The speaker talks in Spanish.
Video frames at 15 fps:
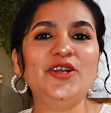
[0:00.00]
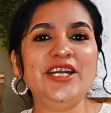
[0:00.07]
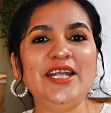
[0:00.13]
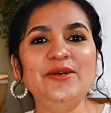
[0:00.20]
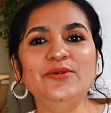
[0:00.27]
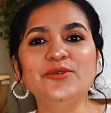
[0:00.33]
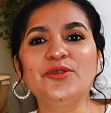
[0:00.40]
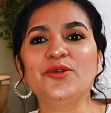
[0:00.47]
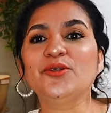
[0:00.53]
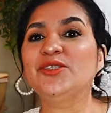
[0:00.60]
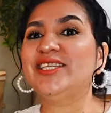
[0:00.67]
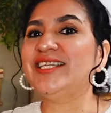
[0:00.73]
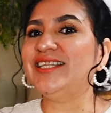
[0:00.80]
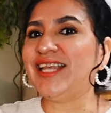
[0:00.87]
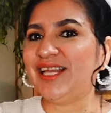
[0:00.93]
neutro,
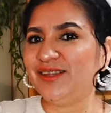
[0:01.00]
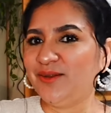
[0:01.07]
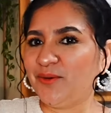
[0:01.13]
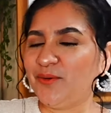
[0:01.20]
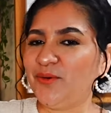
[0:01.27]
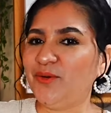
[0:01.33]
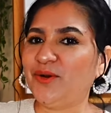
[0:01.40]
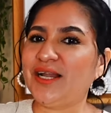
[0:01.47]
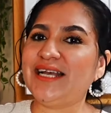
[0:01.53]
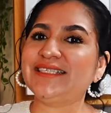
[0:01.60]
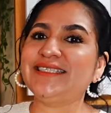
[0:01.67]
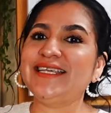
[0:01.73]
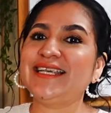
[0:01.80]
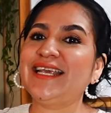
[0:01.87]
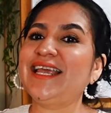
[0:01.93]
sin tanto color.
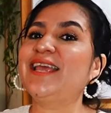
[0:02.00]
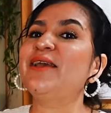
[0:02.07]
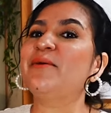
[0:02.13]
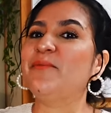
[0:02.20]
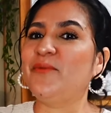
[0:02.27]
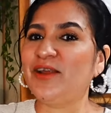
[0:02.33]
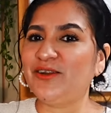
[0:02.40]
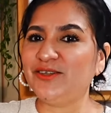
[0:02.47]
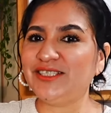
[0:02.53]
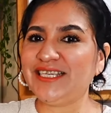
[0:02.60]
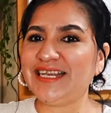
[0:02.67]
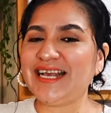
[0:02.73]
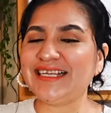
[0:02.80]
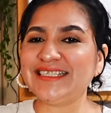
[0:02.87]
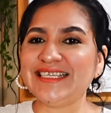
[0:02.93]
Así que bueno
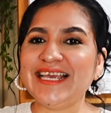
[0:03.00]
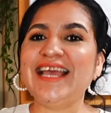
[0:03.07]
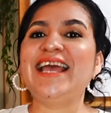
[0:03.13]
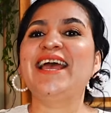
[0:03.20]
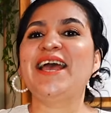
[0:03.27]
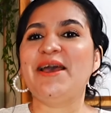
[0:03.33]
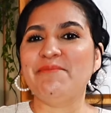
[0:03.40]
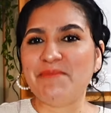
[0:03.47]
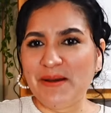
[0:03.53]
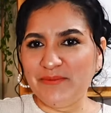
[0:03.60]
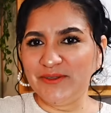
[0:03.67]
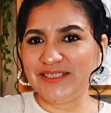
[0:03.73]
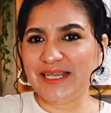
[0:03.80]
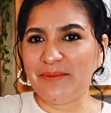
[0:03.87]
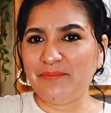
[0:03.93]
chicas,
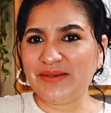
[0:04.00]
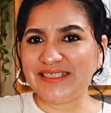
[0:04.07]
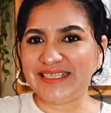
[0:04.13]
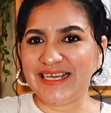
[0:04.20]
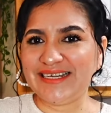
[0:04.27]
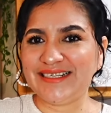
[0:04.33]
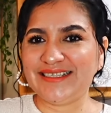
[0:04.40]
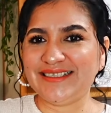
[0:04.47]
vamos a empezar.